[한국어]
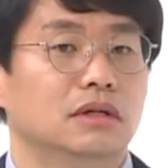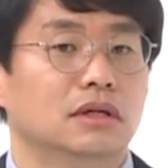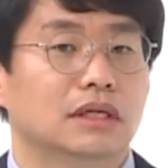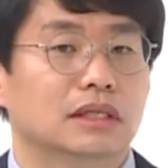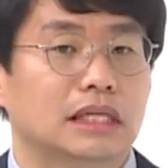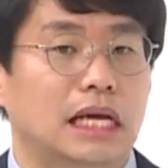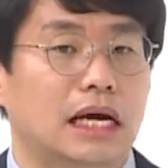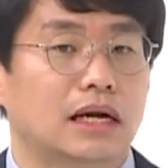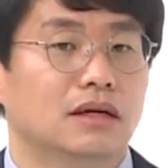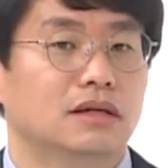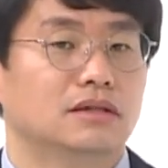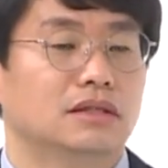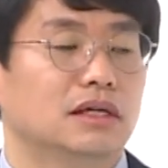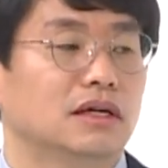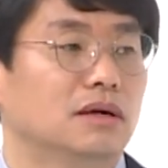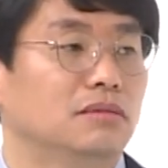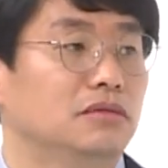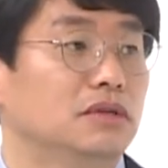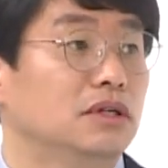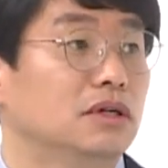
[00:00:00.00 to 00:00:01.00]
다른
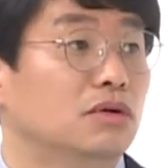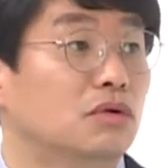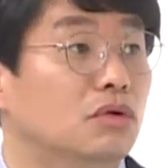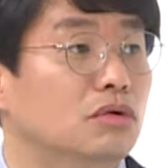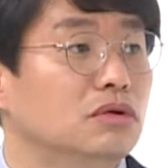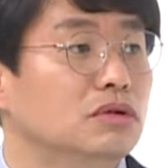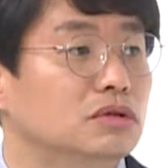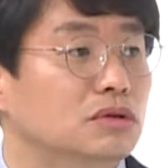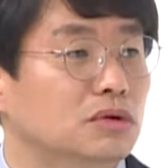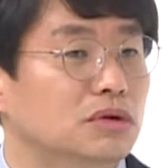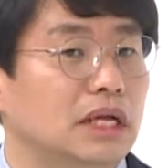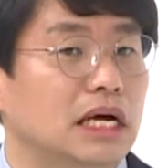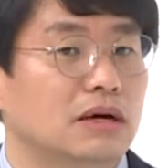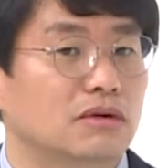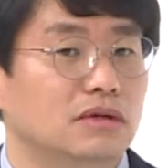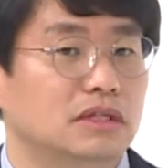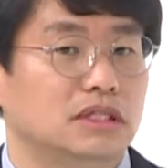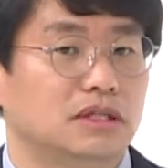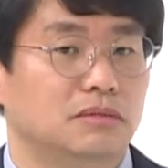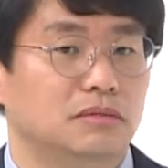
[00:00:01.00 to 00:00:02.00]
사람들이 공존하고 음.
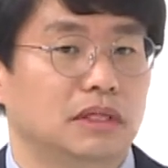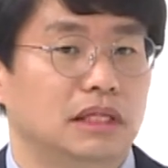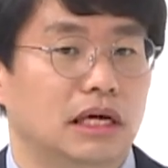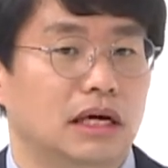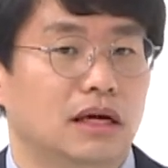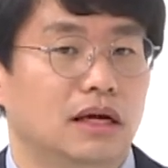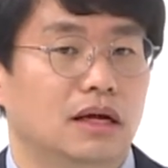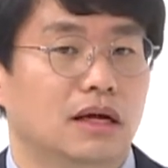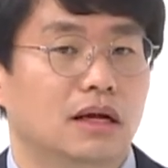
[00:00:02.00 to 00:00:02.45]
있습니다.